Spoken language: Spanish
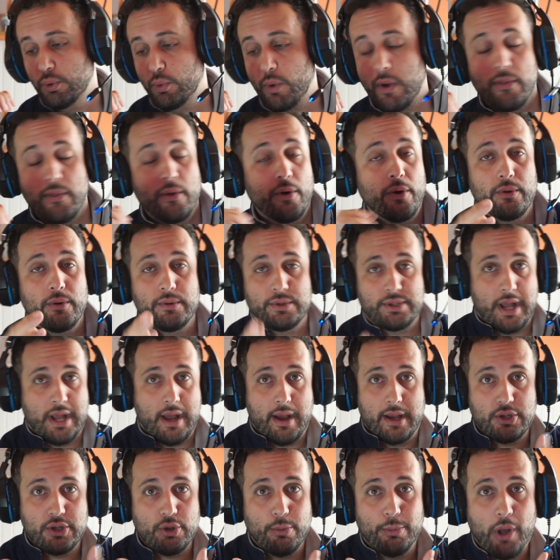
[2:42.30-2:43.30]
cuando, o
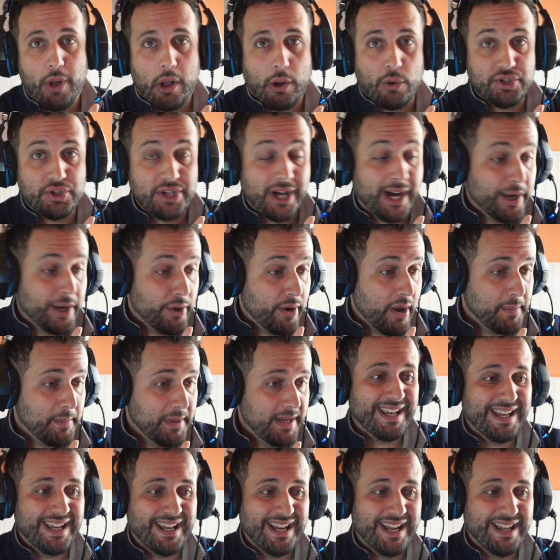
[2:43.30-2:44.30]
sea, eso me lo aconsejaron a
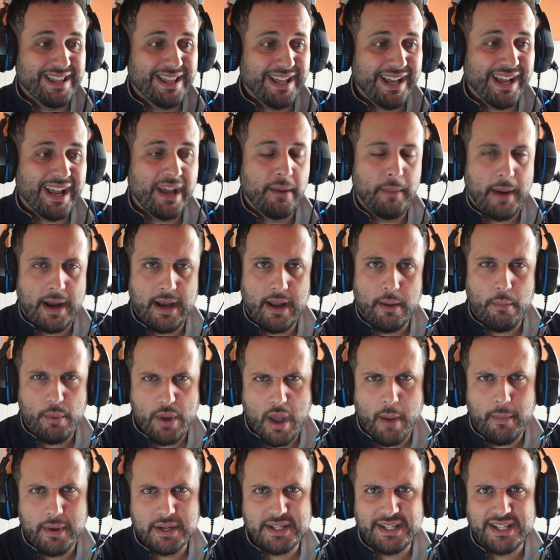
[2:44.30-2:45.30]
mí y dije, vale,
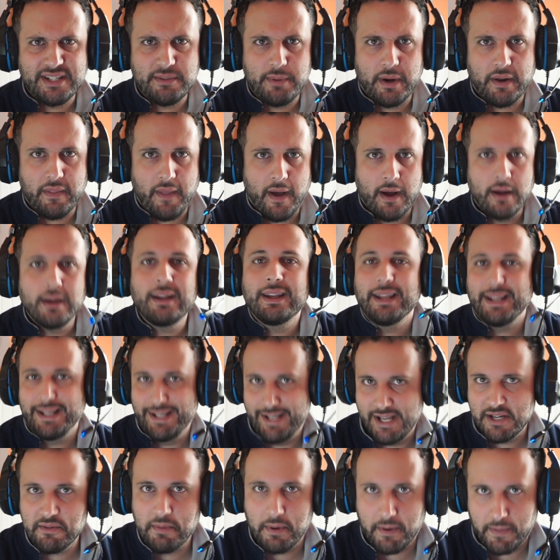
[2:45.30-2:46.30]
voy a ver si es verdad.
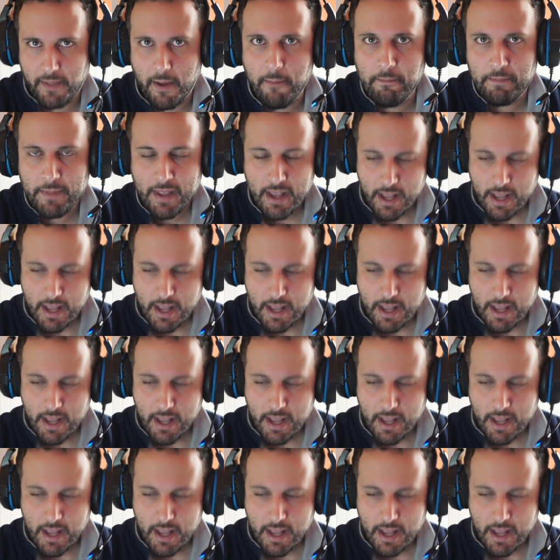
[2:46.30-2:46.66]
Y es verdad.